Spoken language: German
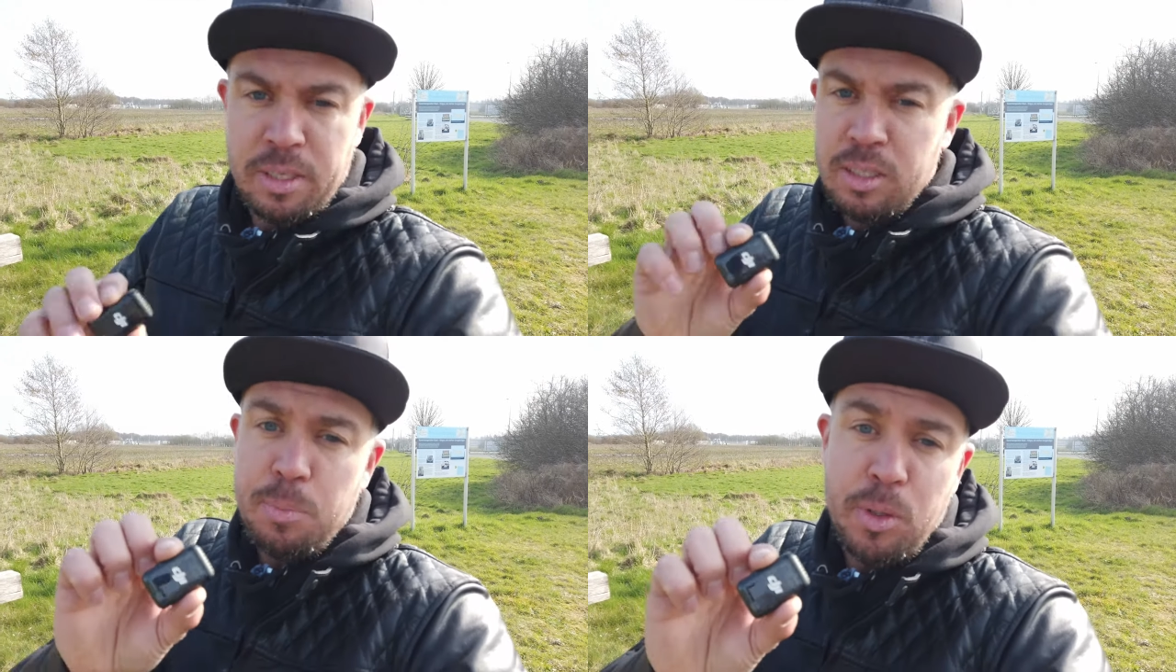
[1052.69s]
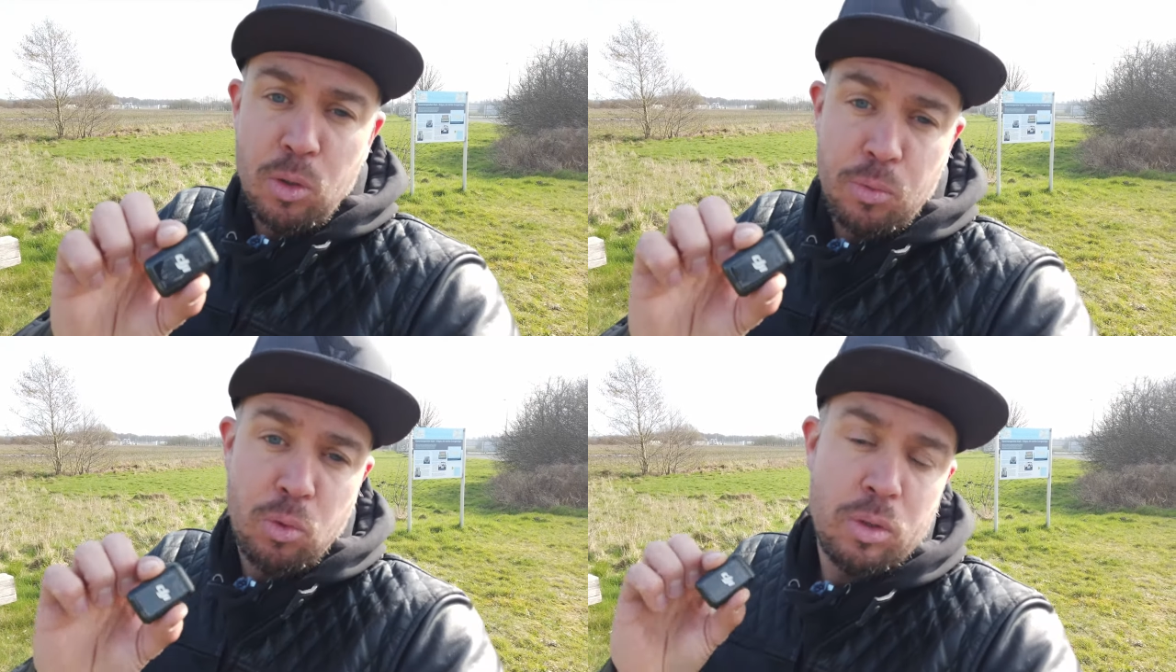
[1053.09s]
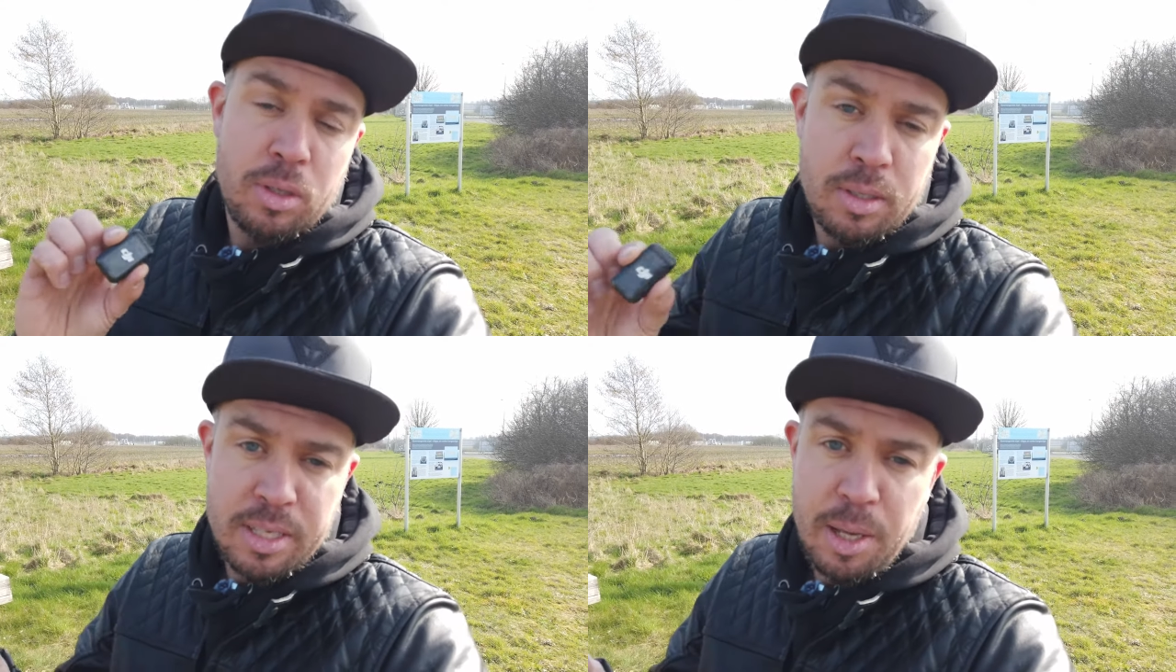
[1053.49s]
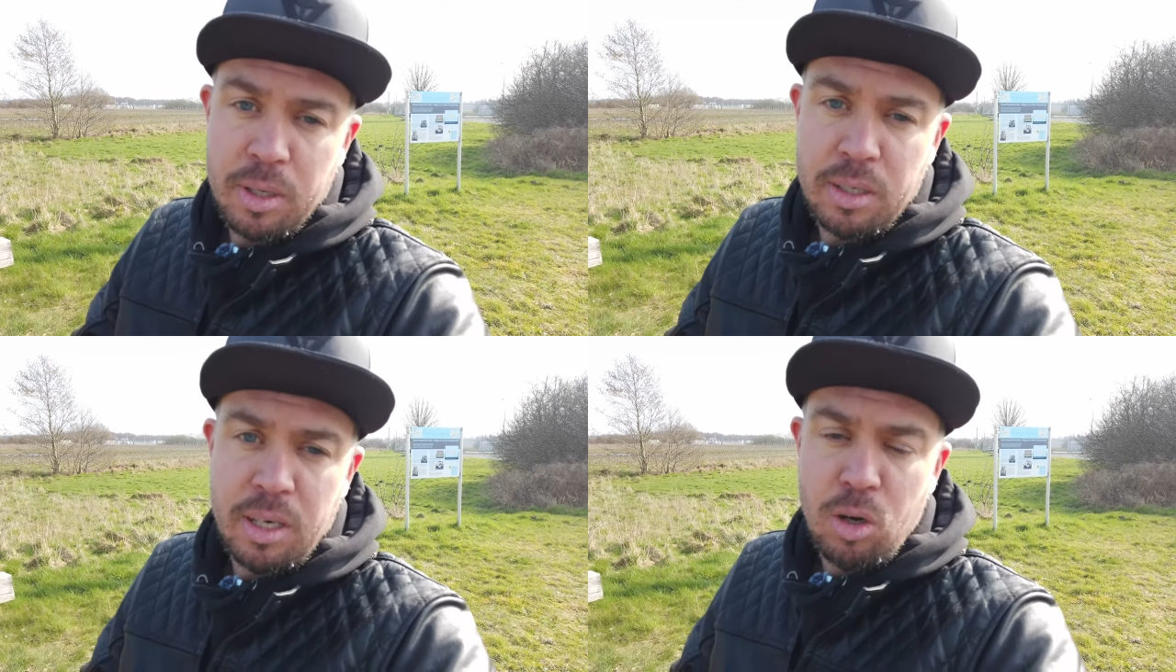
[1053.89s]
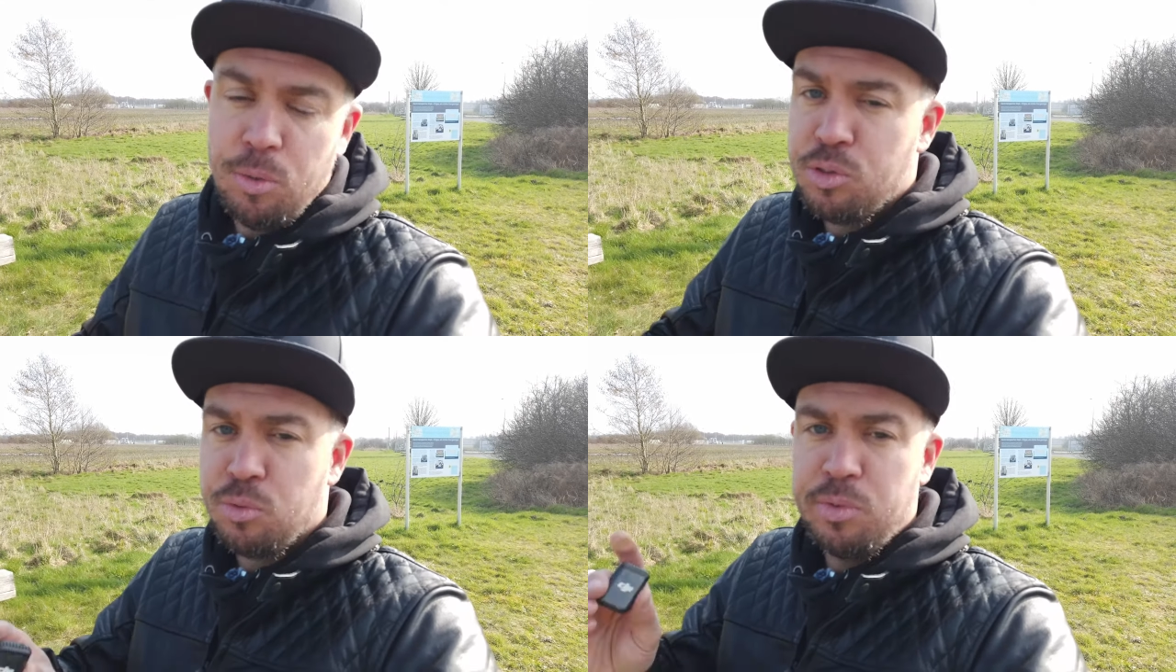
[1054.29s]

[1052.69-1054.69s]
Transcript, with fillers: Dieses Mikrofon selber gekauft,